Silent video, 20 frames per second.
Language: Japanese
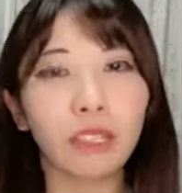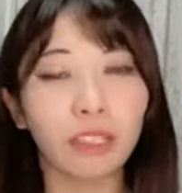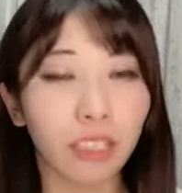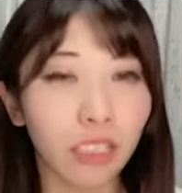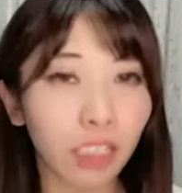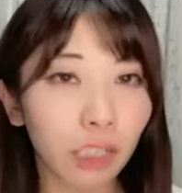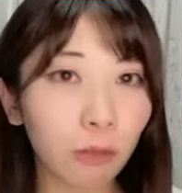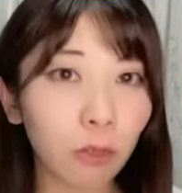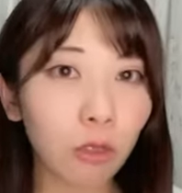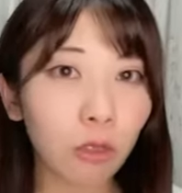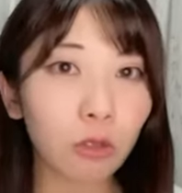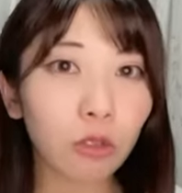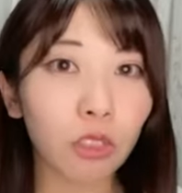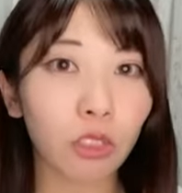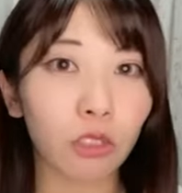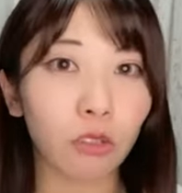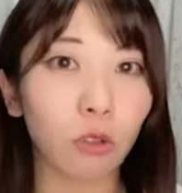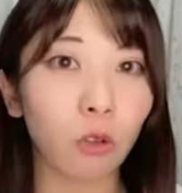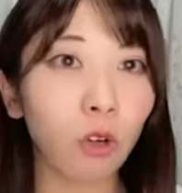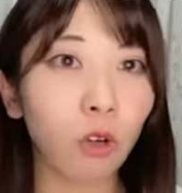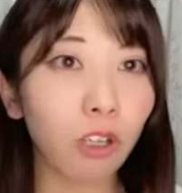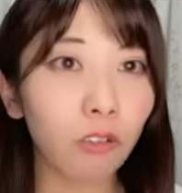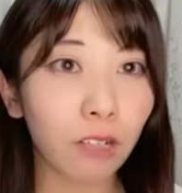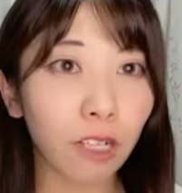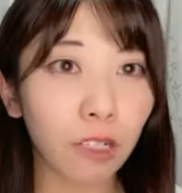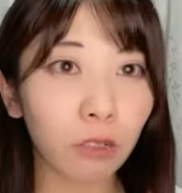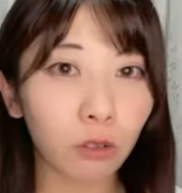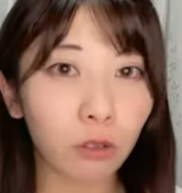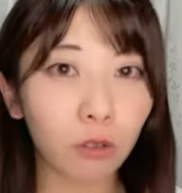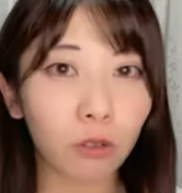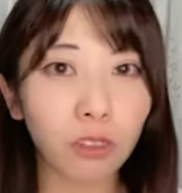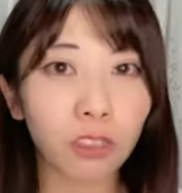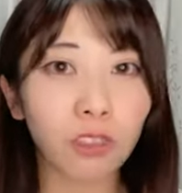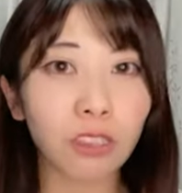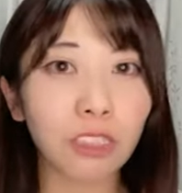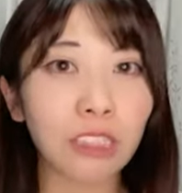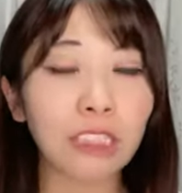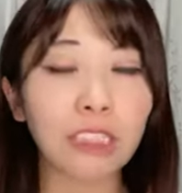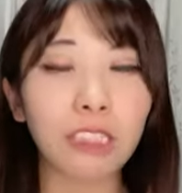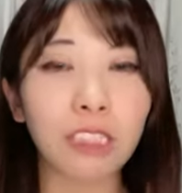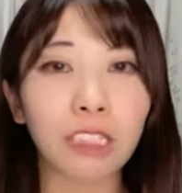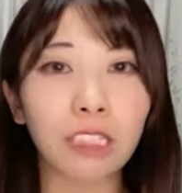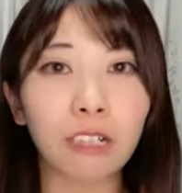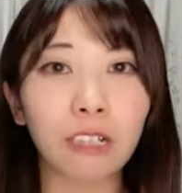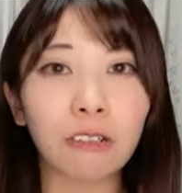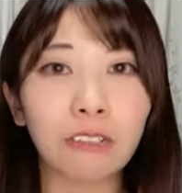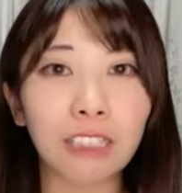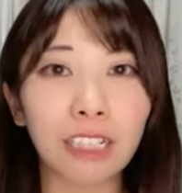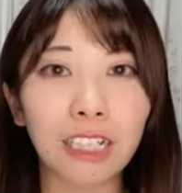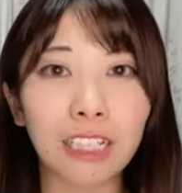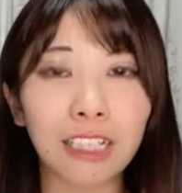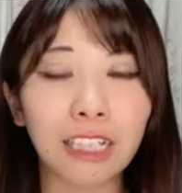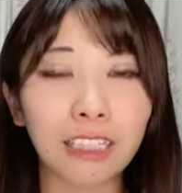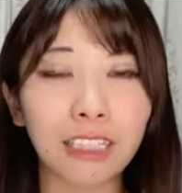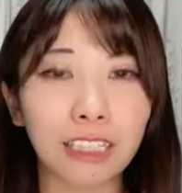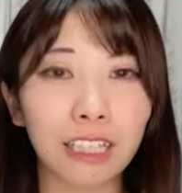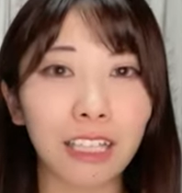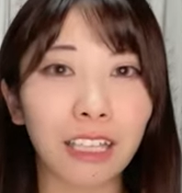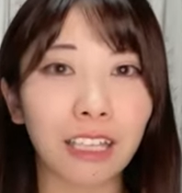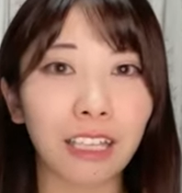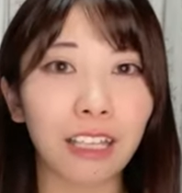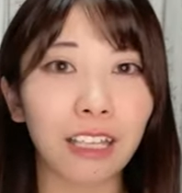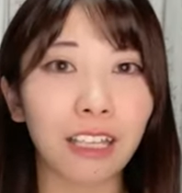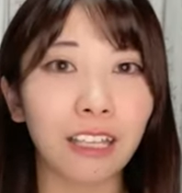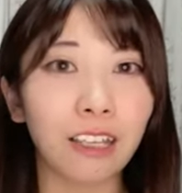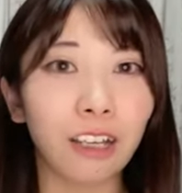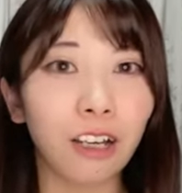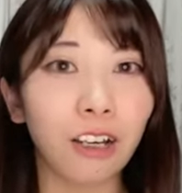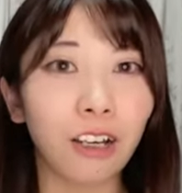リリーベの時のお祝いの様子の写真が送られてきて